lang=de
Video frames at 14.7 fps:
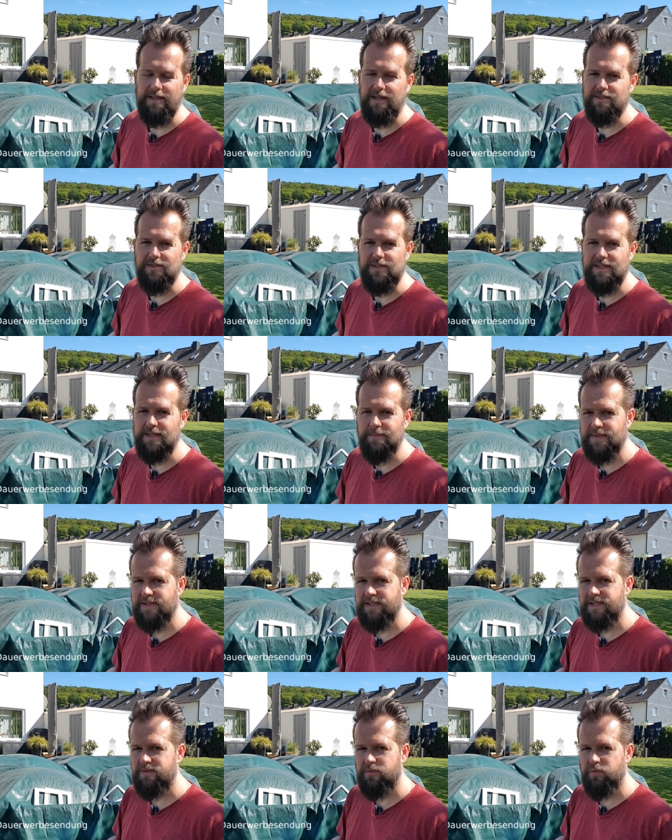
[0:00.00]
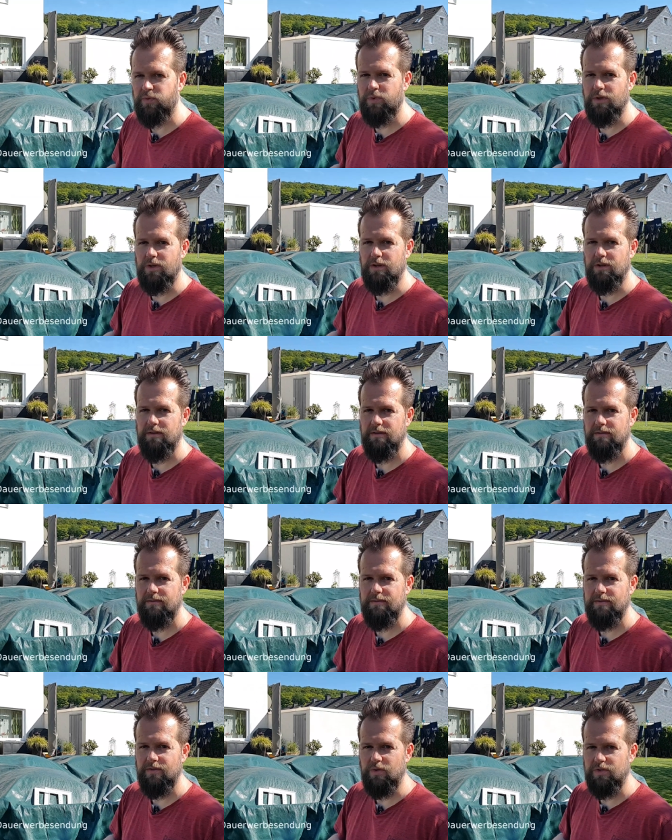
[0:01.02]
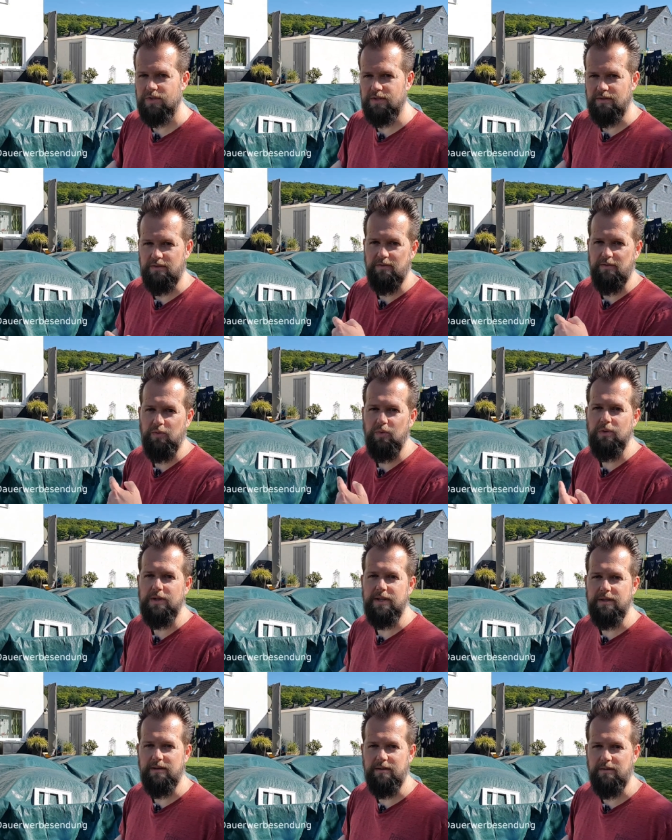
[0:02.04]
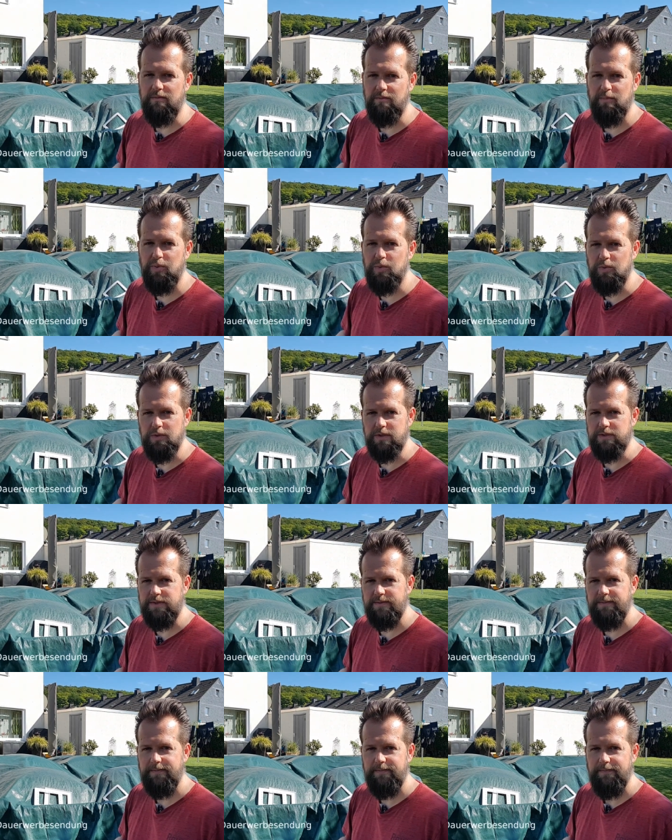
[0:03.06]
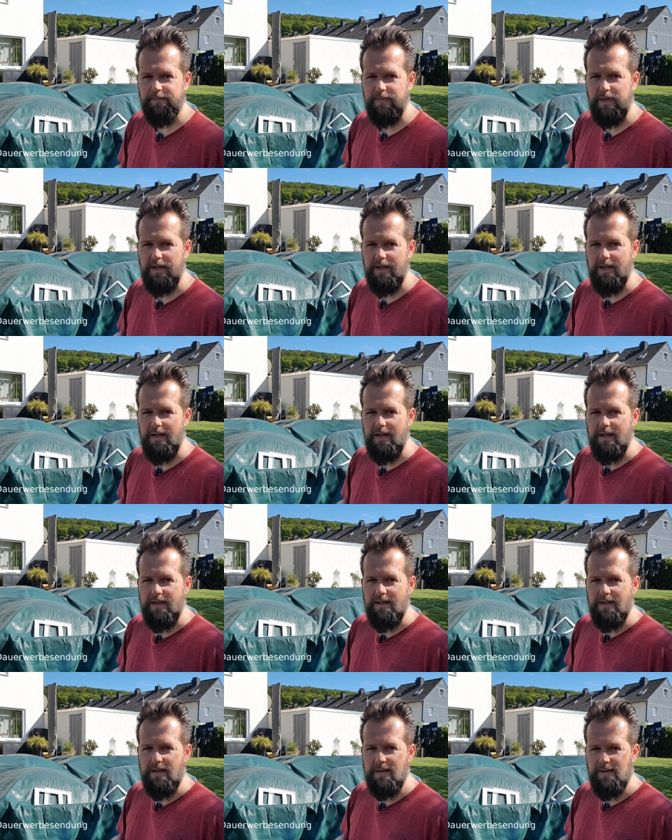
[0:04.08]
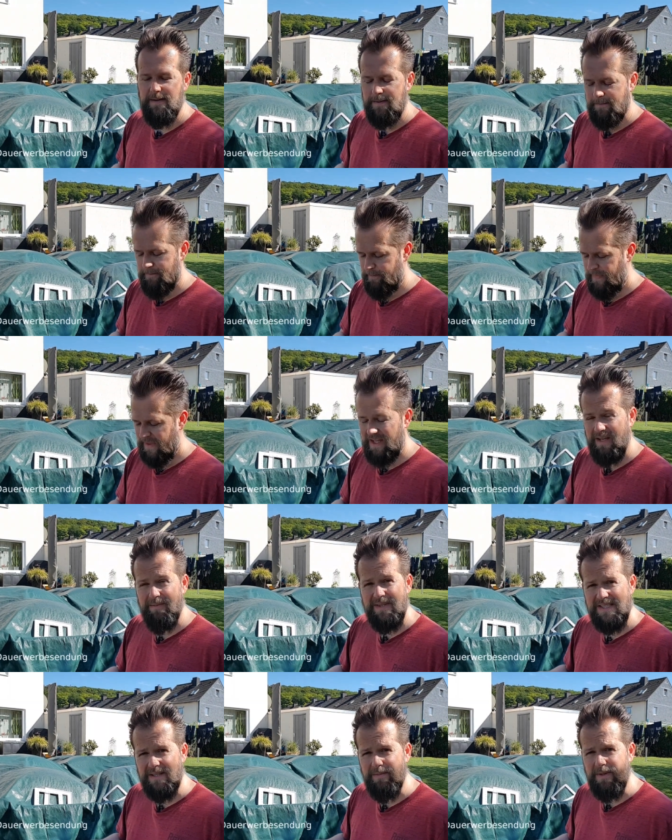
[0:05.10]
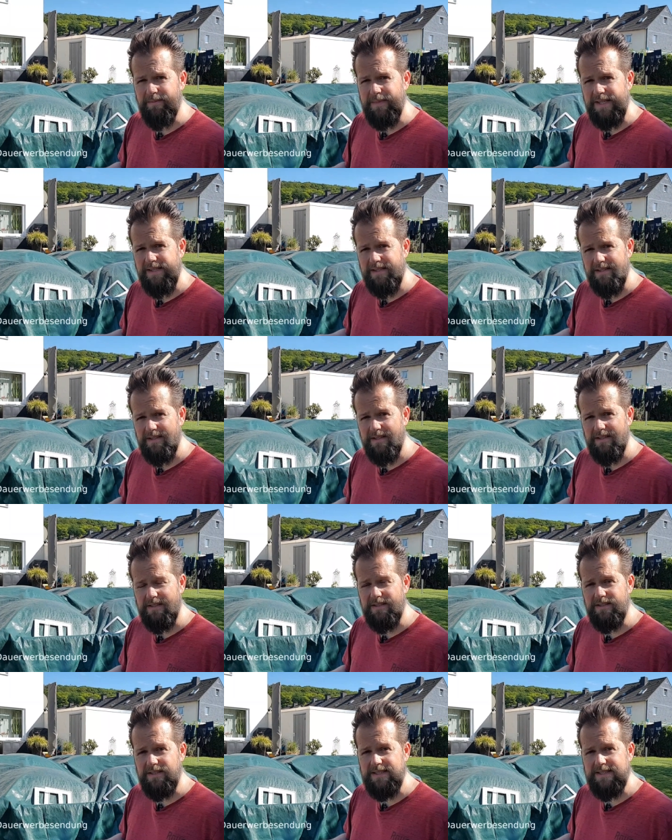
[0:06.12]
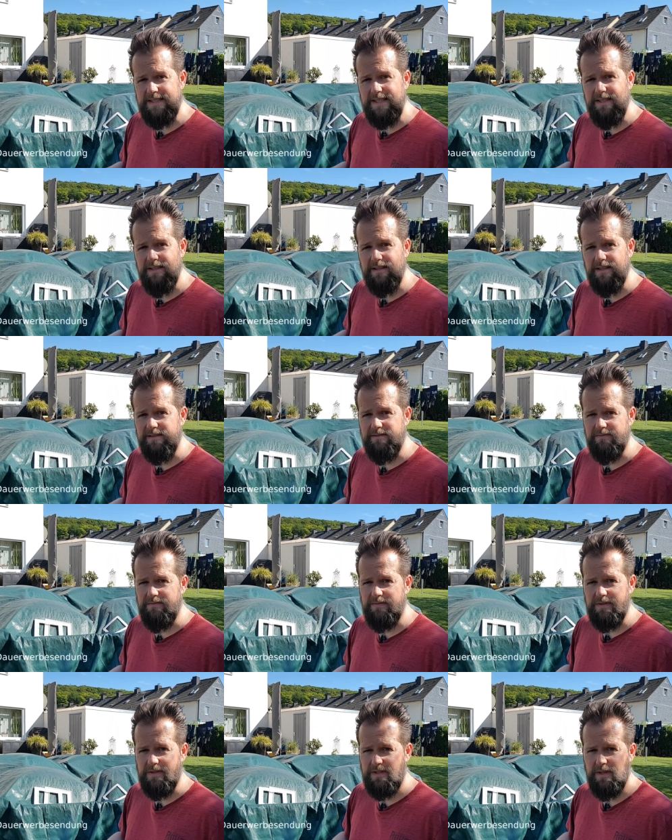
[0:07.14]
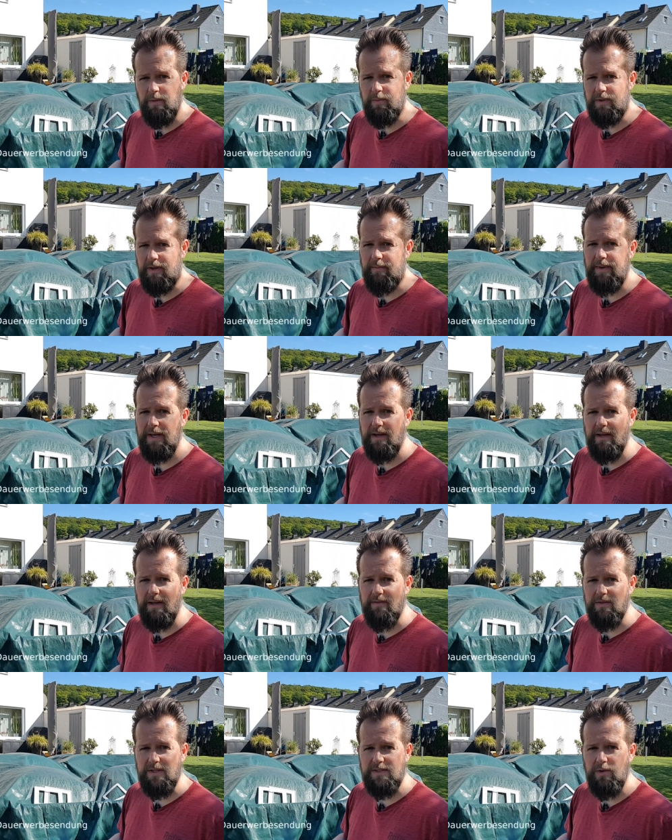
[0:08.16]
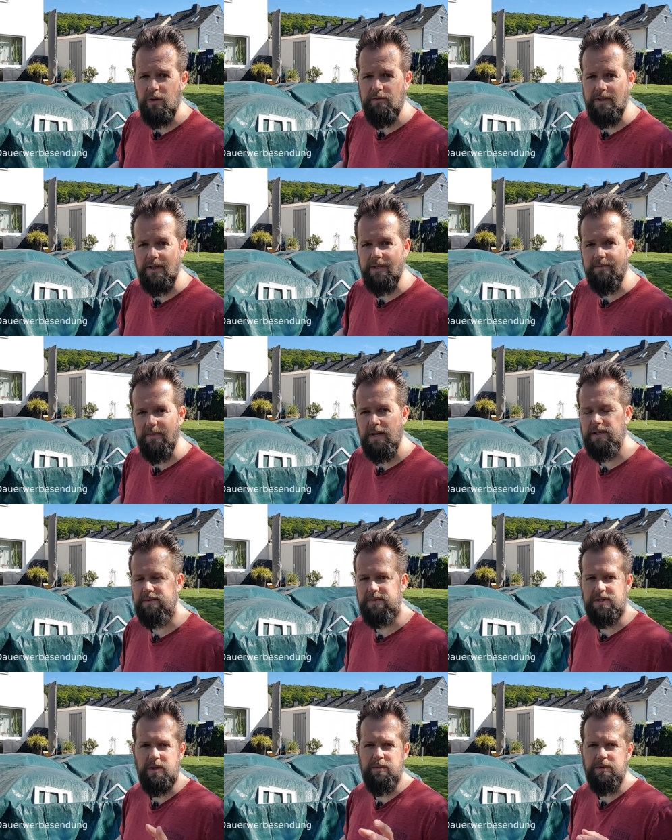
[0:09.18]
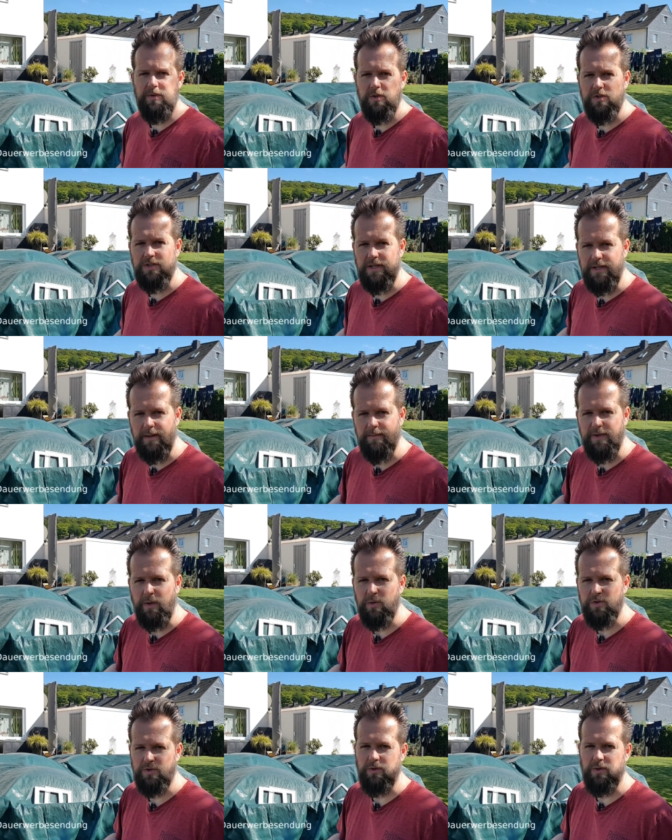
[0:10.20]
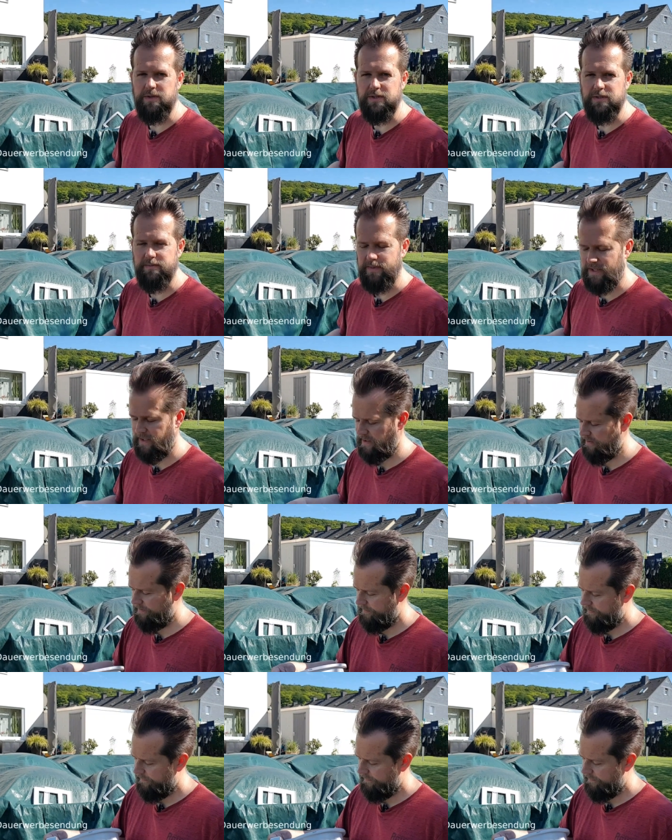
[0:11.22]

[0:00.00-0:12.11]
Also die gibt es nicht für solche Folienpools. Ähm, ich habe das aber im Netz äh, gesehen, dass ich glaube, in Amerika wird das häufiger gemacht, aber ich glaube, in Deutschland haben es auch schon Leute gemacht.